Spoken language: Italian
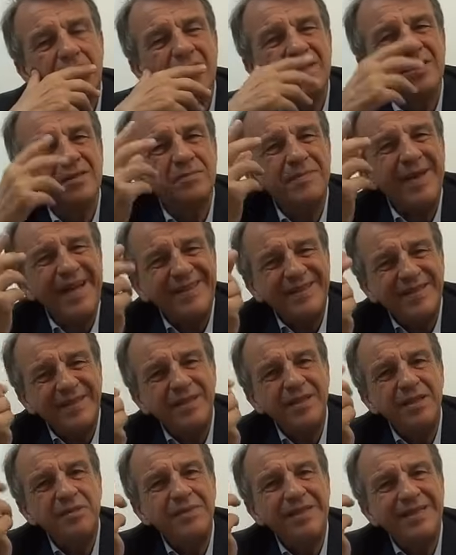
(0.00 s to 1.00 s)
Smette
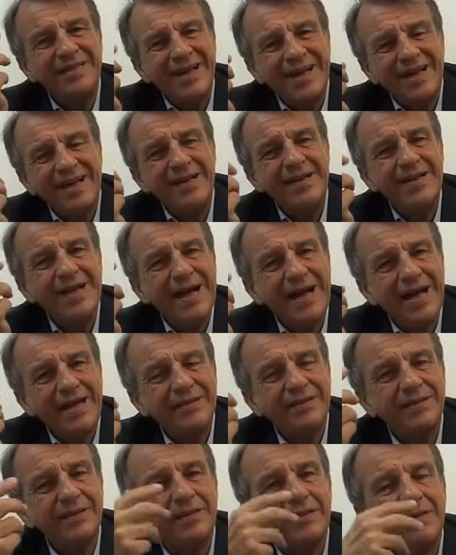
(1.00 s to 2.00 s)
di imitare gli
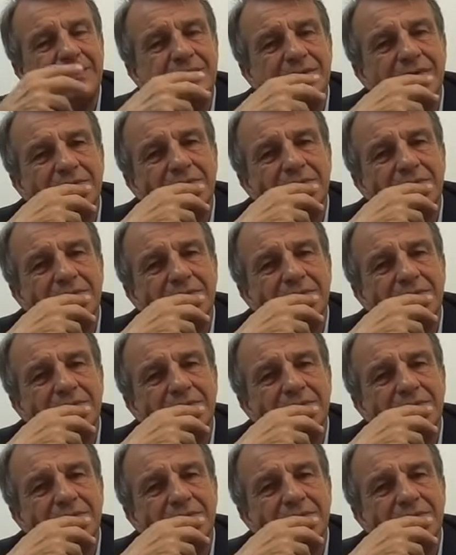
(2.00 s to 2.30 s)
altri.